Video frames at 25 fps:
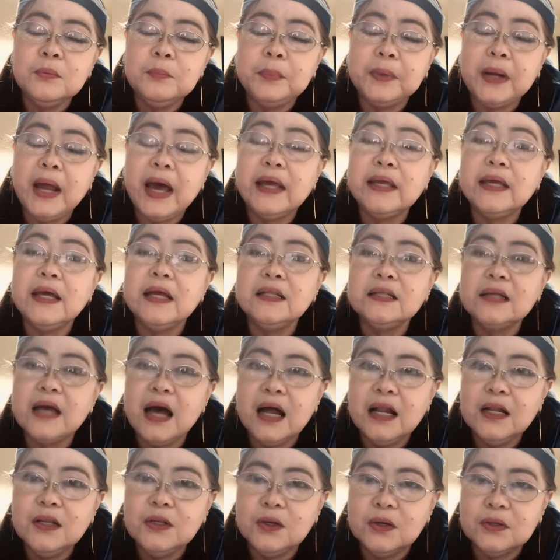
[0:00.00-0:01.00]
Brian
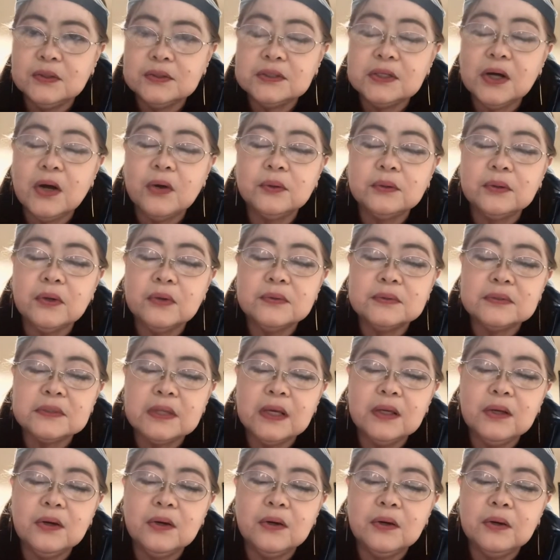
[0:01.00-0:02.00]
Galio, shout out
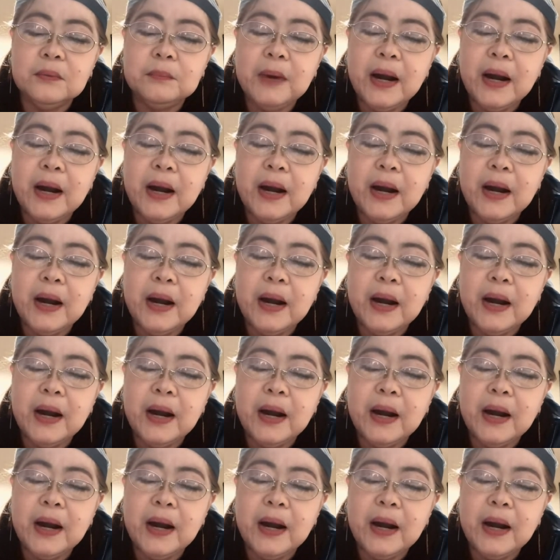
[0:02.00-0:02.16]
sa'yo.